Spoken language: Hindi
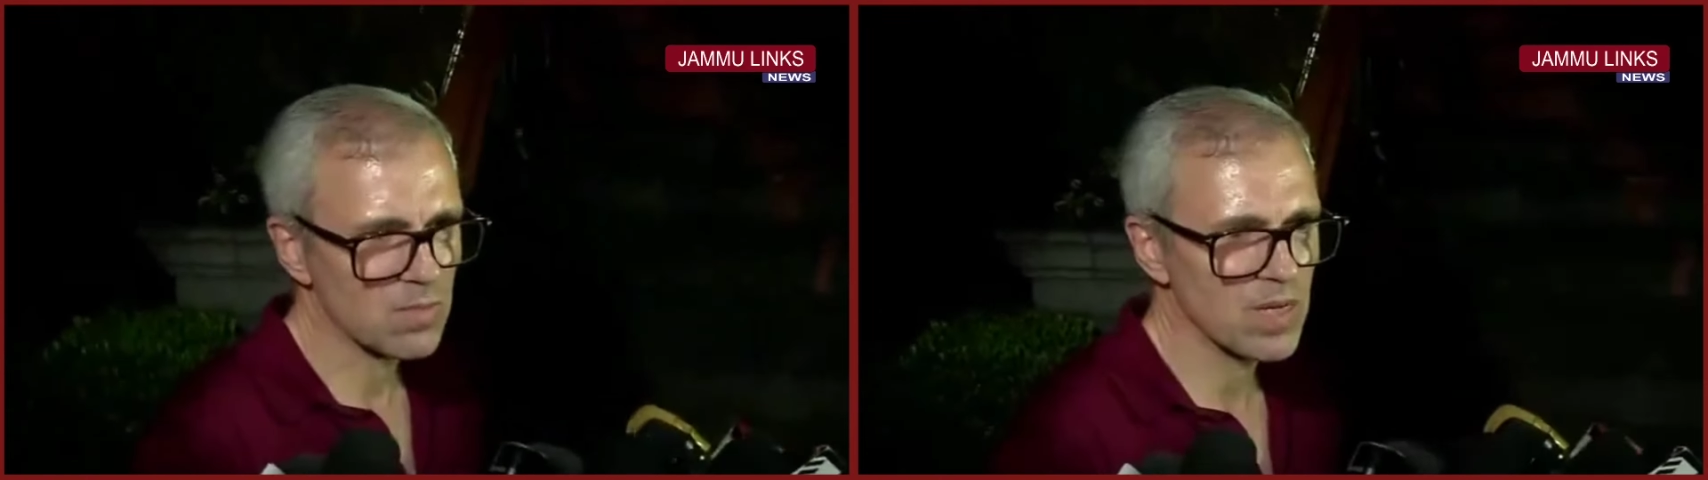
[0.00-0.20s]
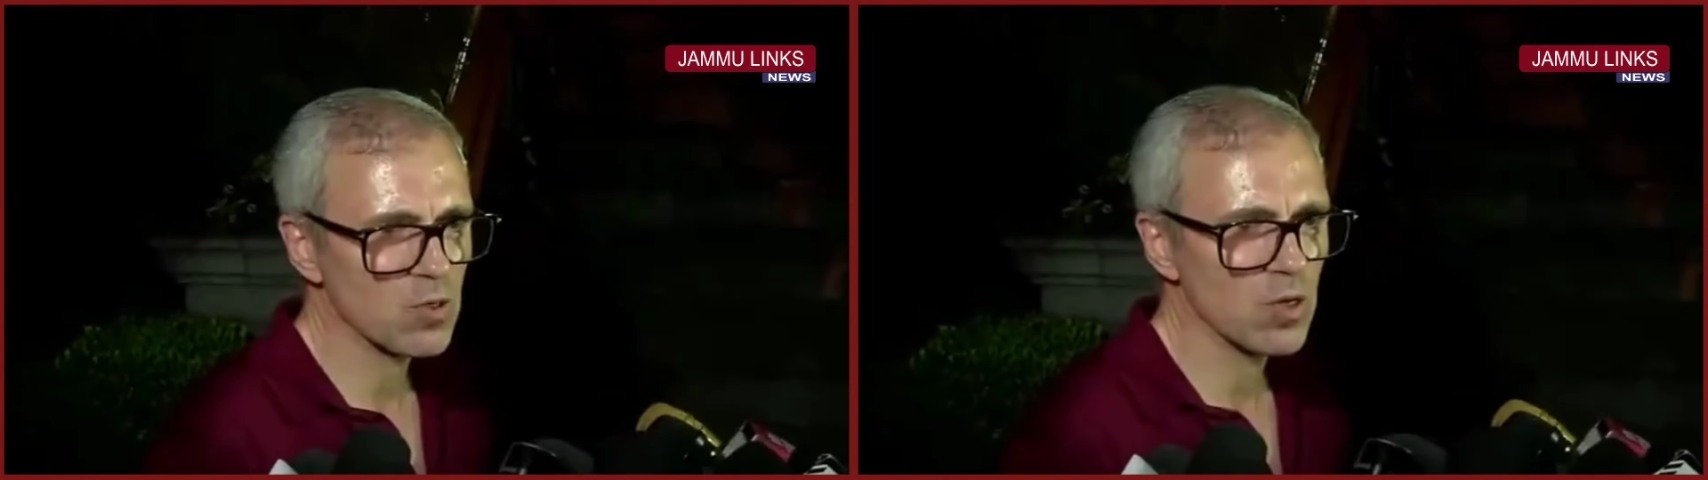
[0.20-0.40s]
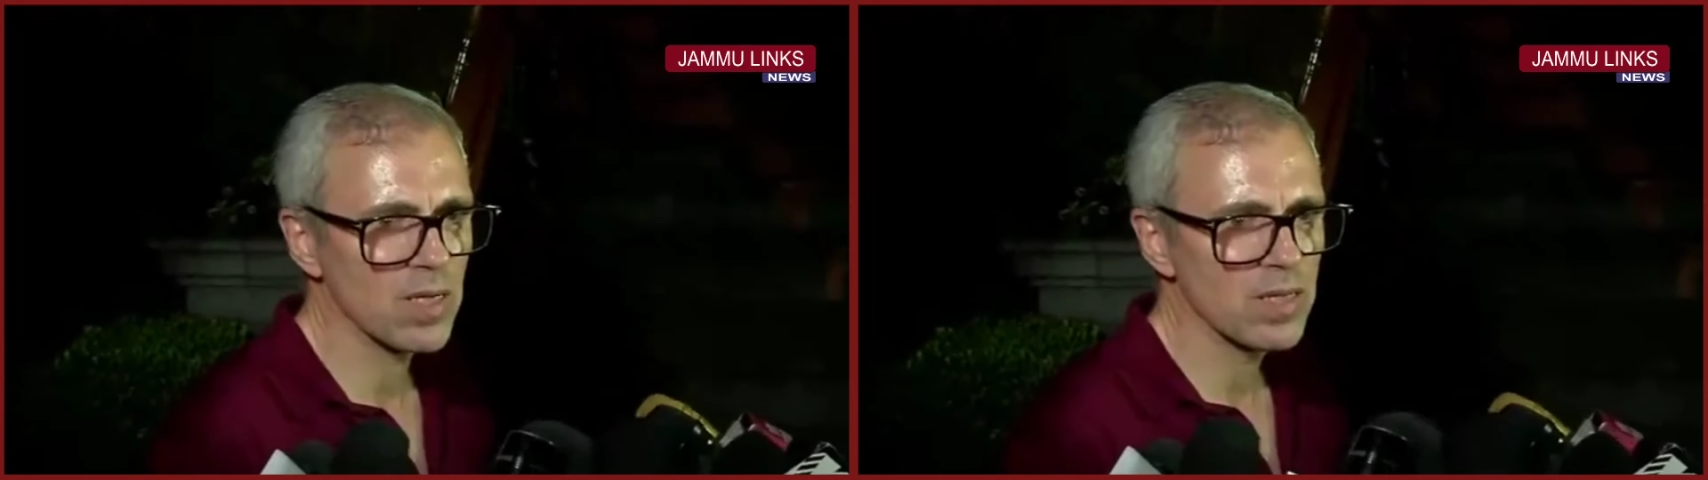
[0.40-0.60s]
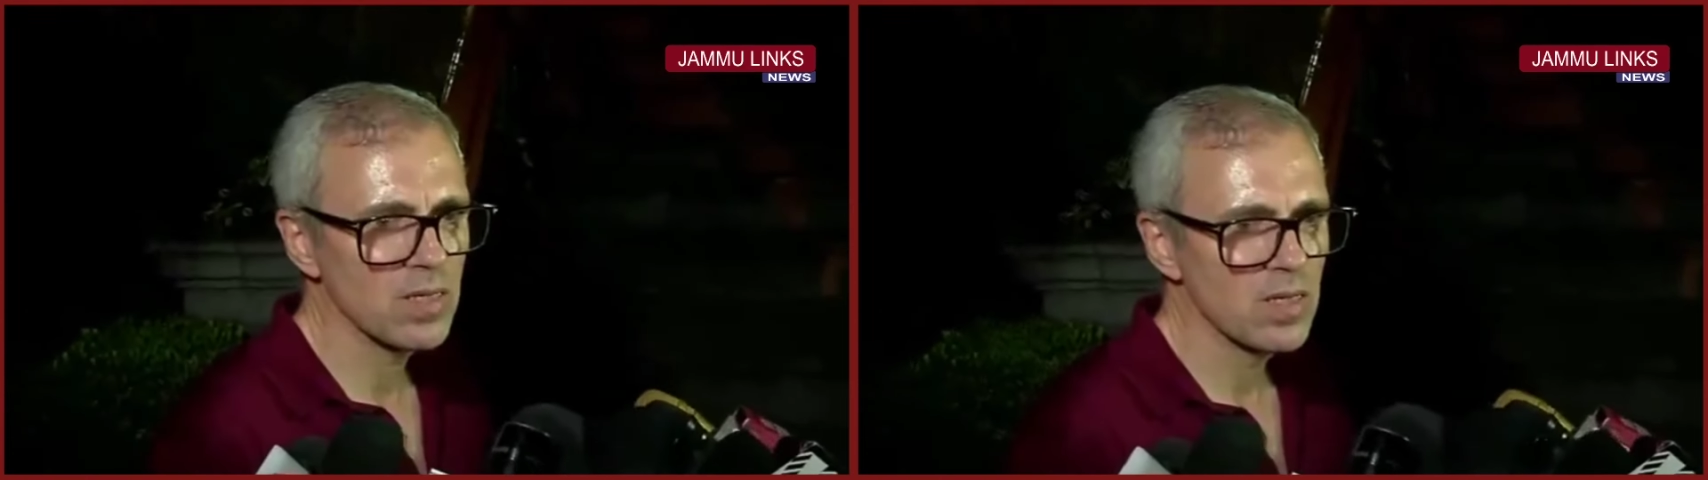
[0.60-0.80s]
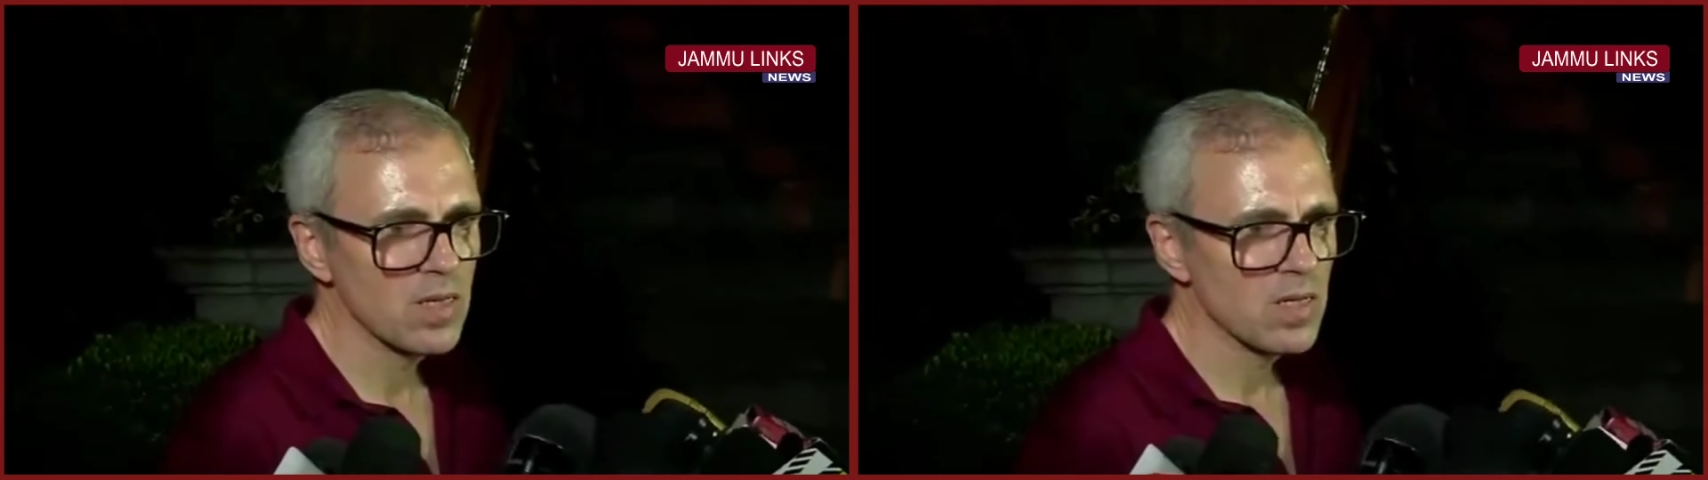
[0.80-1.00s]
बिल्कुल नहीं
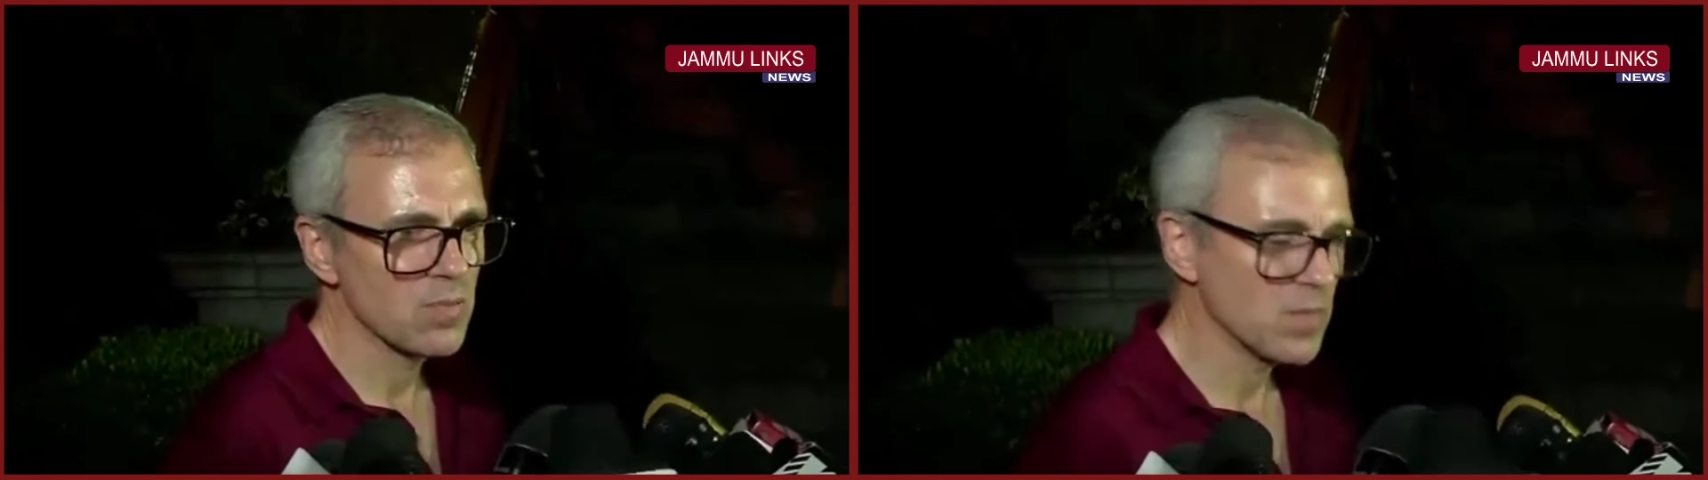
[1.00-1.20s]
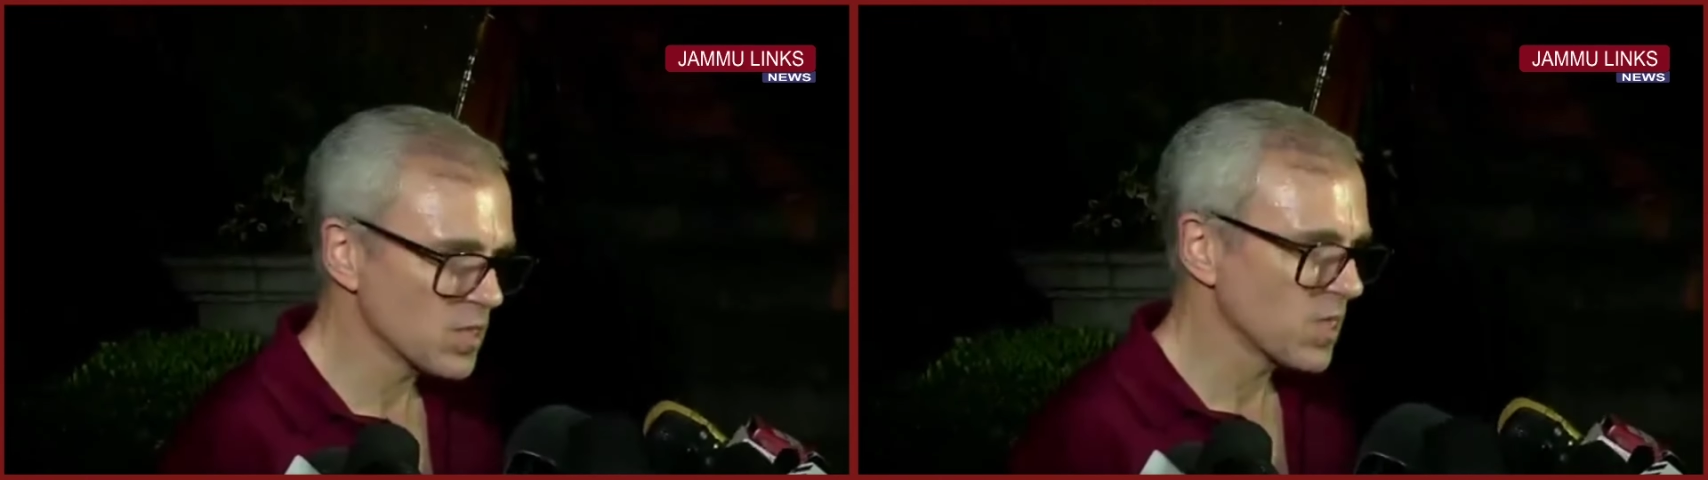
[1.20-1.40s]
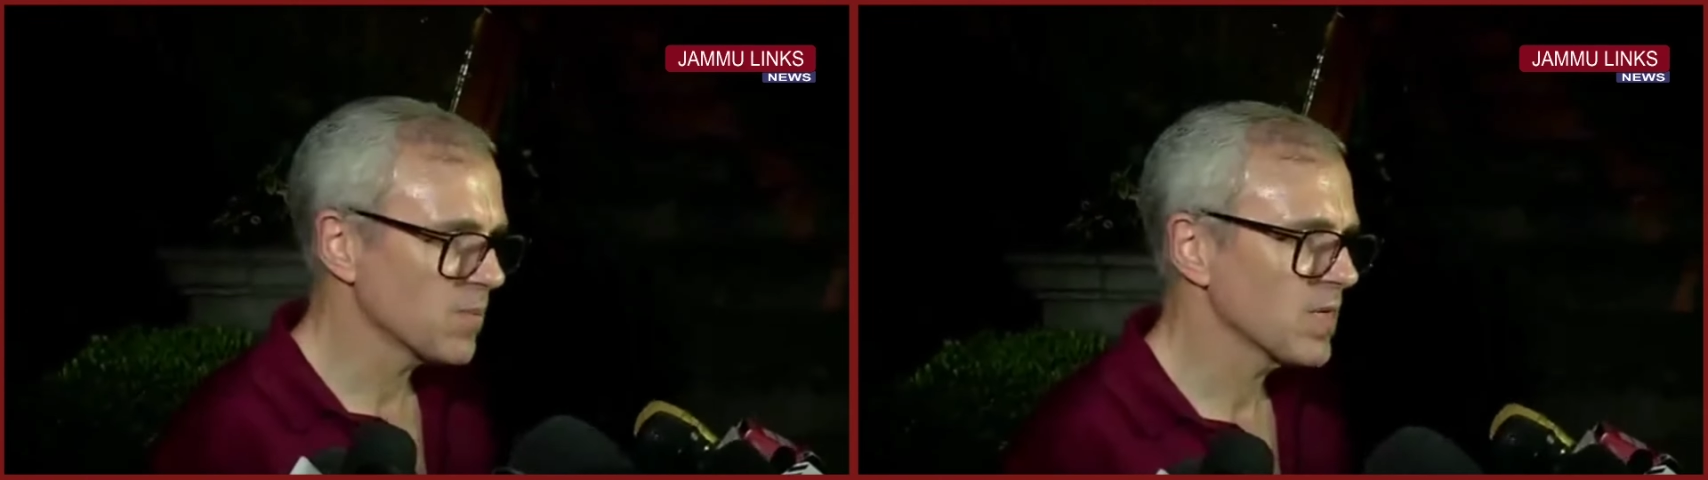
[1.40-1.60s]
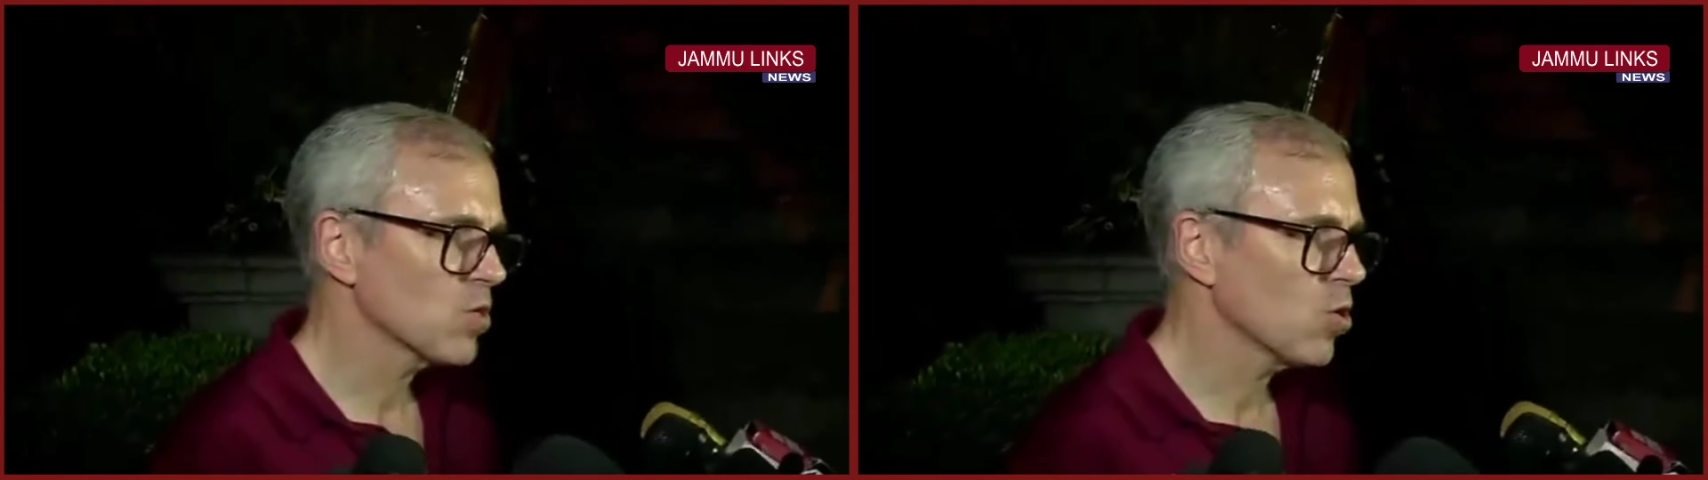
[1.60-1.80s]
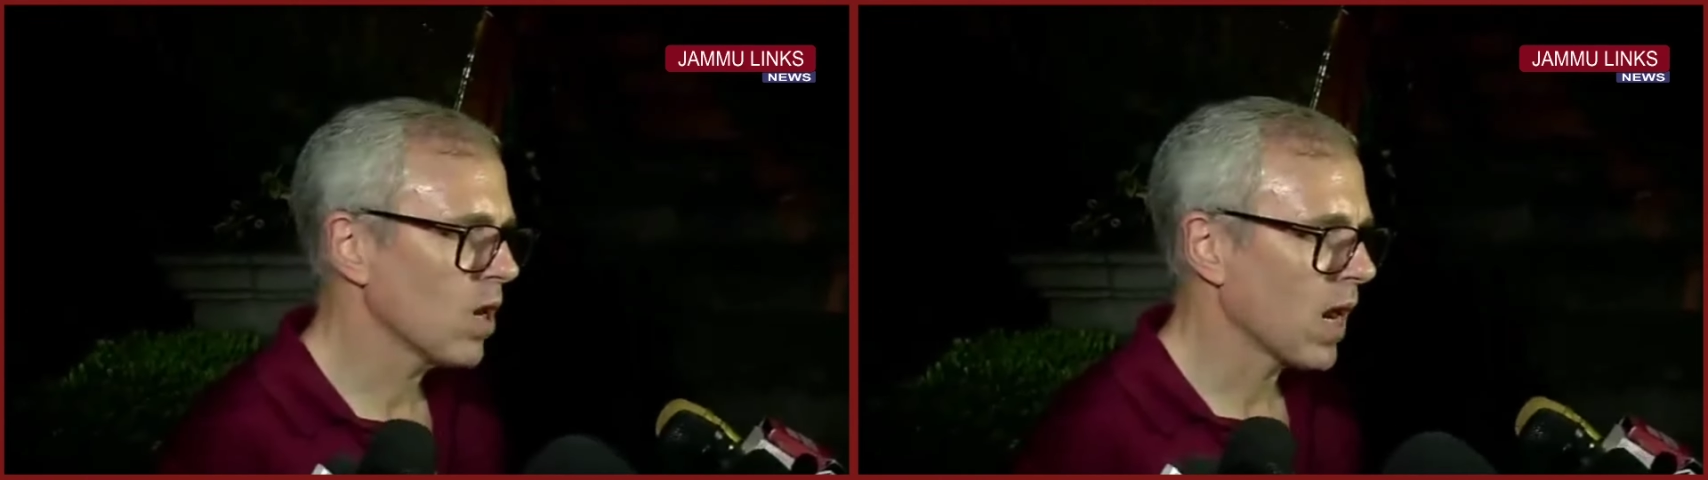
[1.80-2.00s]
बीजेपी
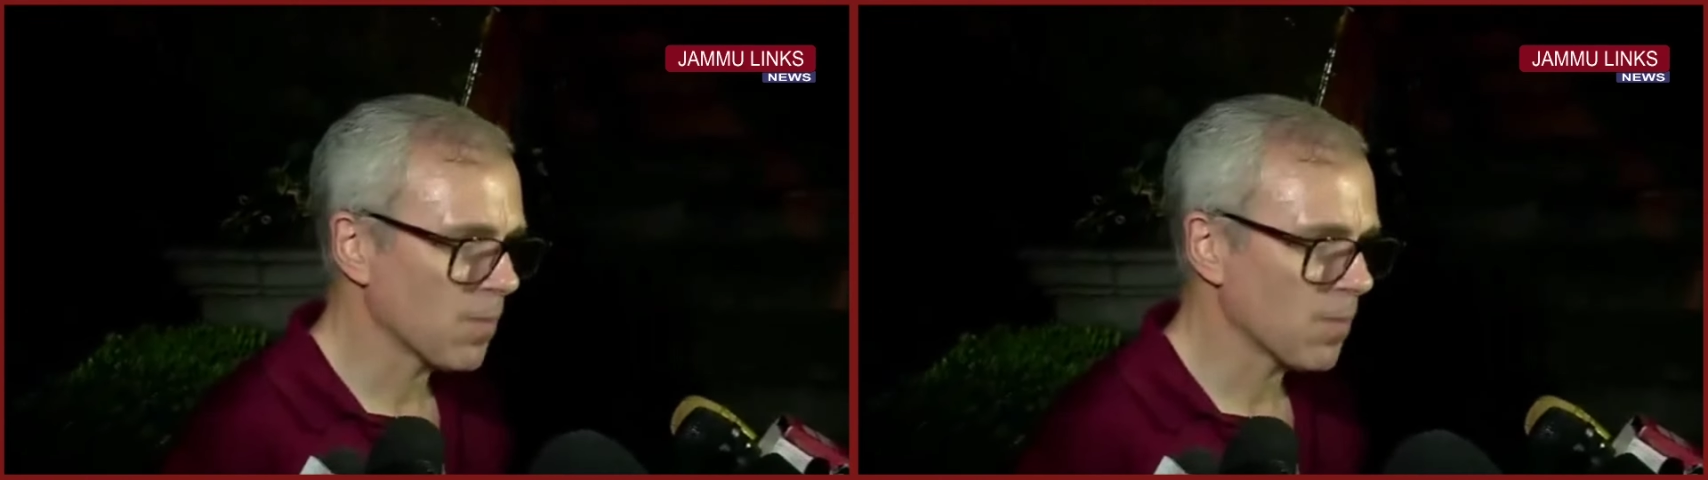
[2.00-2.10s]
को